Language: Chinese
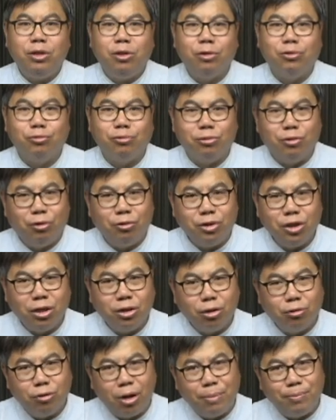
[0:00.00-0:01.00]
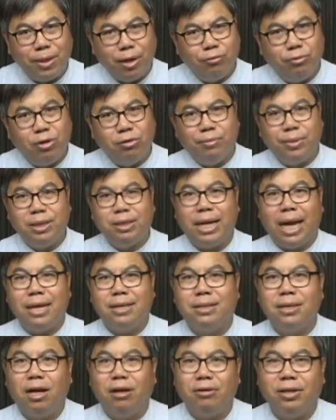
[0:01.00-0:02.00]
有主荣耀的冠冕为我们戴
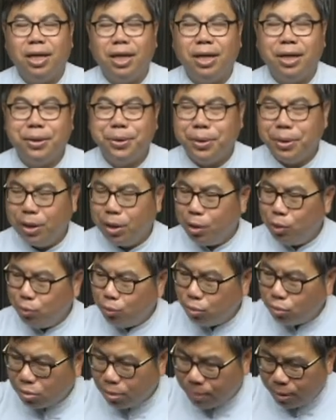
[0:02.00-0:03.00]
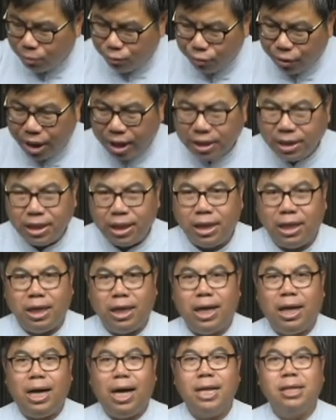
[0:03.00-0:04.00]
上呢？若我们愿
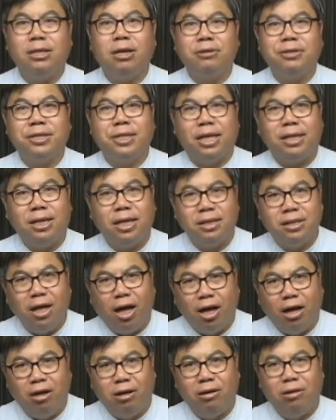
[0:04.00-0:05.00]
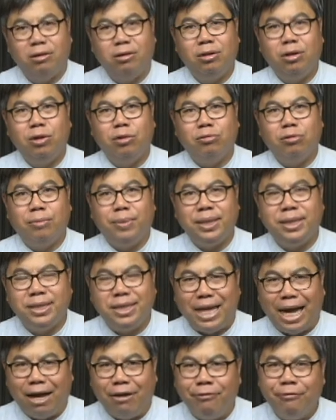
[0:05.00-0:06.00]
意按照神的道，我们
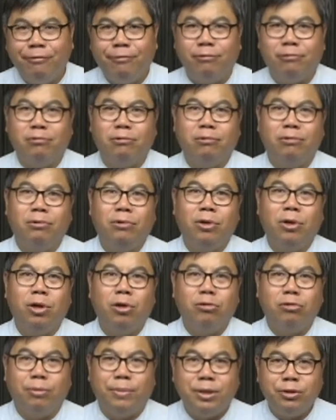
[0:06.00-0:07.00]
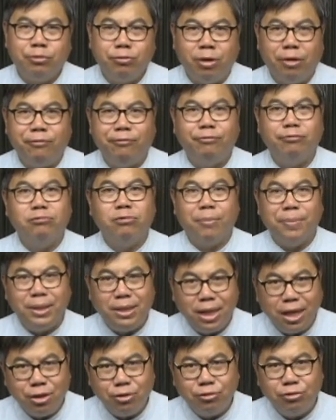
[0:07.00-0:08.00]
降服，我们顺服，我们
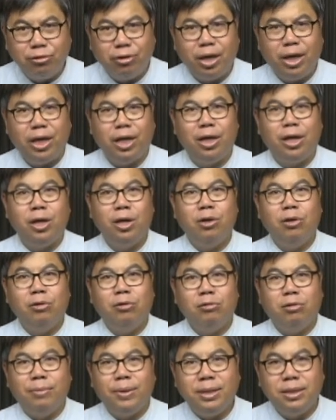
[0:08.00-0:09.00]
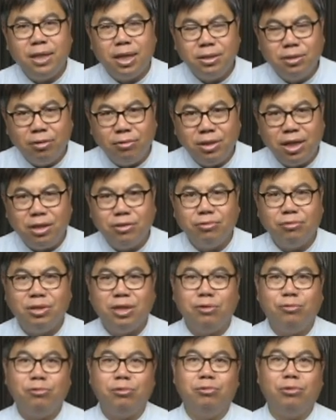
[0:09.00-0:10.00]
认罪。我们接受耶稣
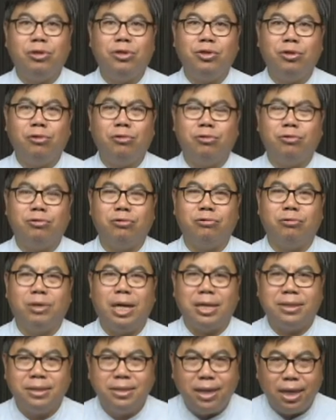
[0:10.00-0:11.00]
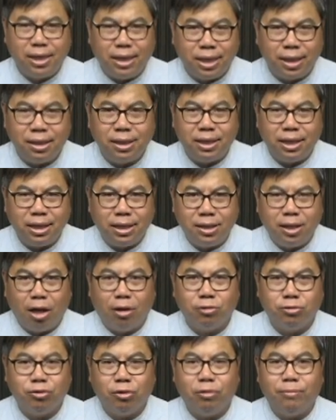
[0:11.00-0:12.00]
基督做救主，让圣灵引
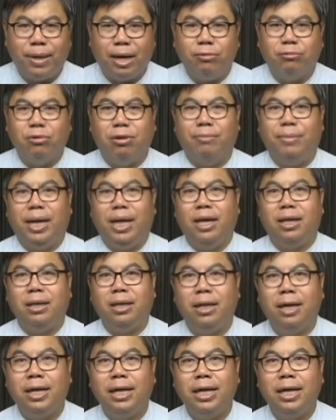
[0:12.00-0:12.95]
导充满我们，